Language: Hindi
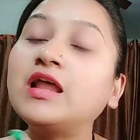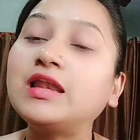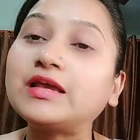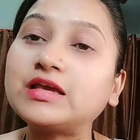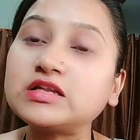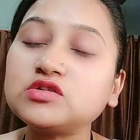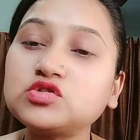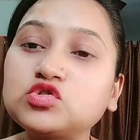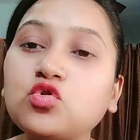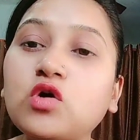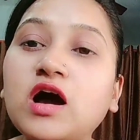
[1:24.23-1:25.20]
लेकिन
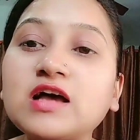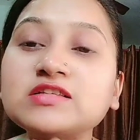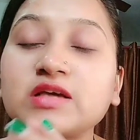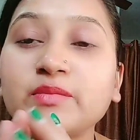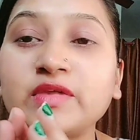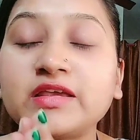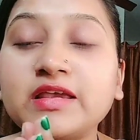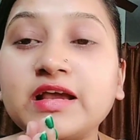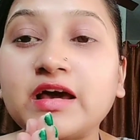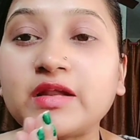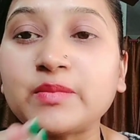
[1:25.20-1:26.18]
जो आज हमने ये
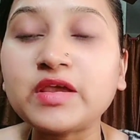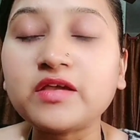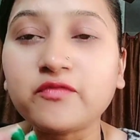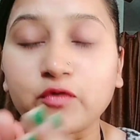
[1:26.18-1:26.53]
घर में